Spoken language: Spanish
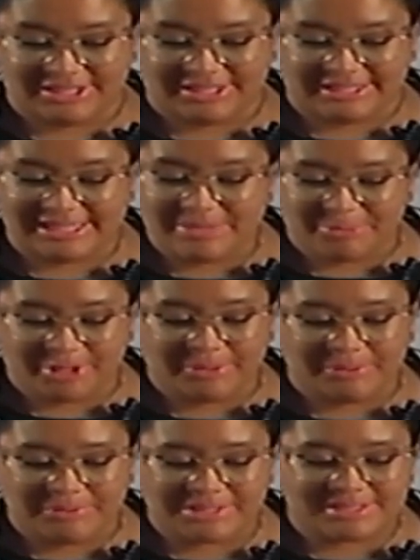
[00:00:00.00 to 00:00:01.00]
nadie puede
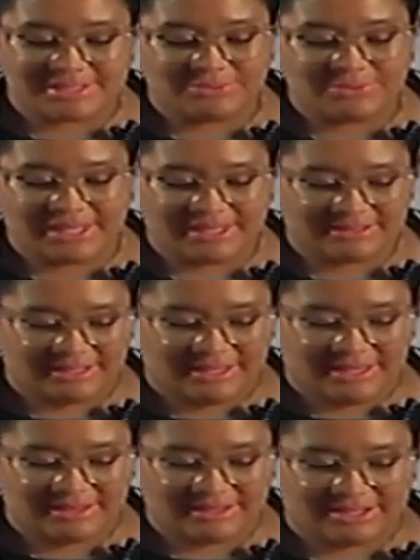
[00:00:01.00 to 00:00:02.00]
vivir sin una
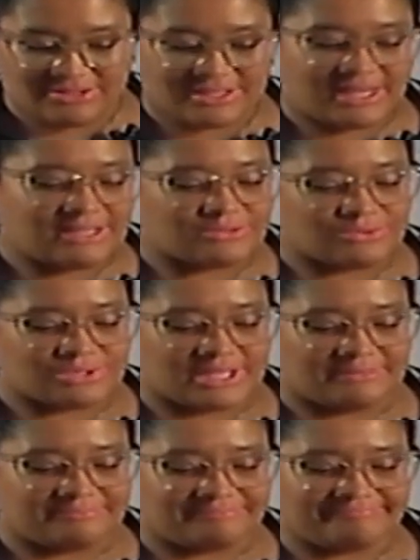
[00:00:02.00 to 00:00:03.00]
identidad que no sea la
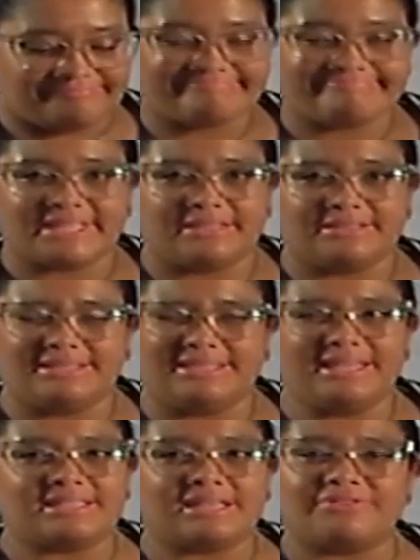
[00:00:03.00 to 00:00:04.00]
suya.
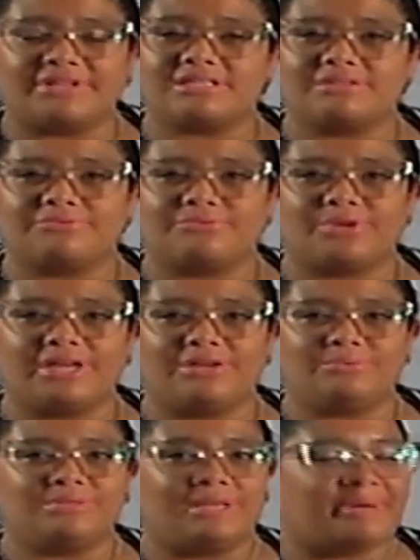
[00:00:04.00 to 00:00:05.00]
Y esa frase fue
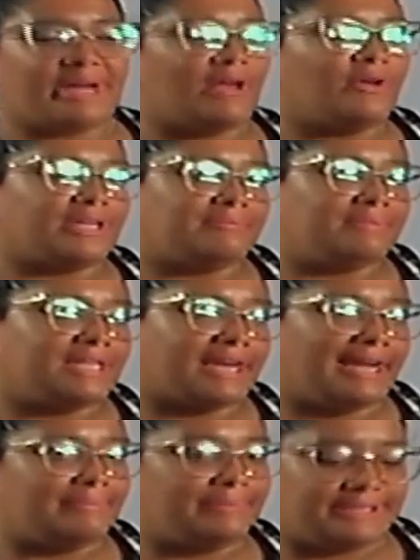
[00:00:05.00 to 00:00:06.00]
un disparador en mí
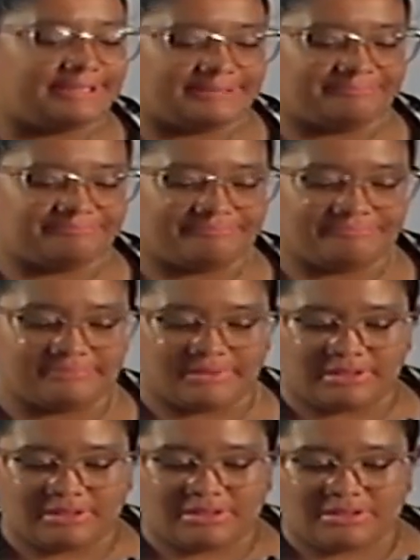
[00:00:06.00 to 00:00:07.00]
realmente.
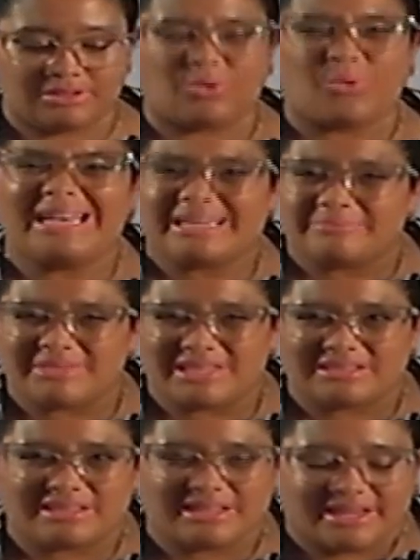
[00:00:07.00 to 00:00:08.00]
¿Cuál es mi
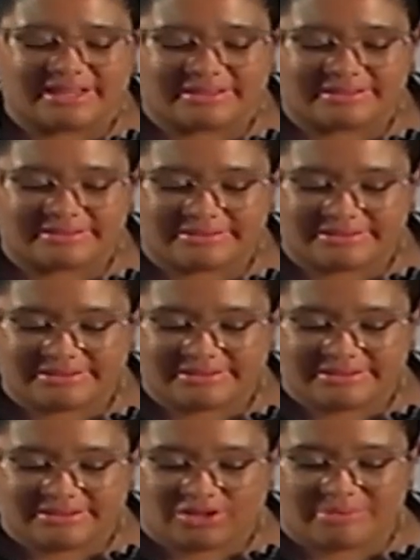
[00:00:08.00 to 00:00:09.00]
identidad?
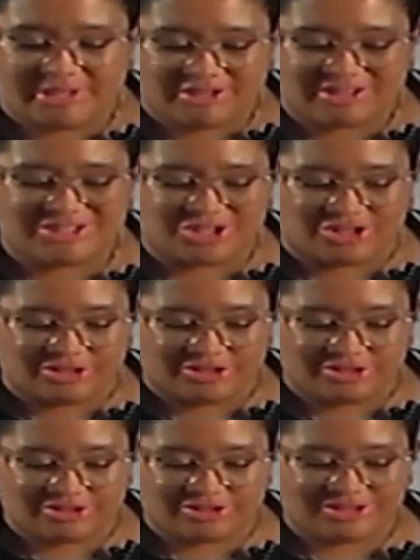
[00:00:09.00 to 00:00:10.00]
O mejor dicho,
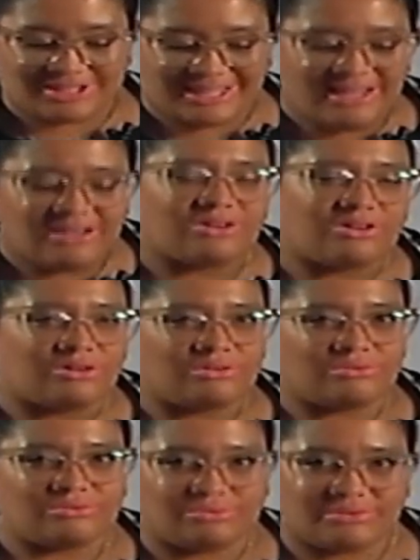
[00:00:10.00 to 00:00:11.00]

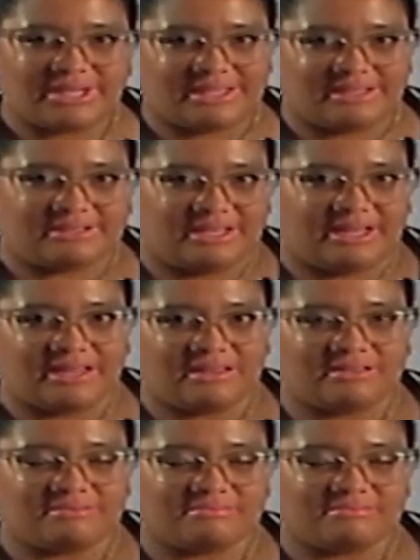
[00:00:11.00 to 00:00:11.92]
¿tengo una identidad?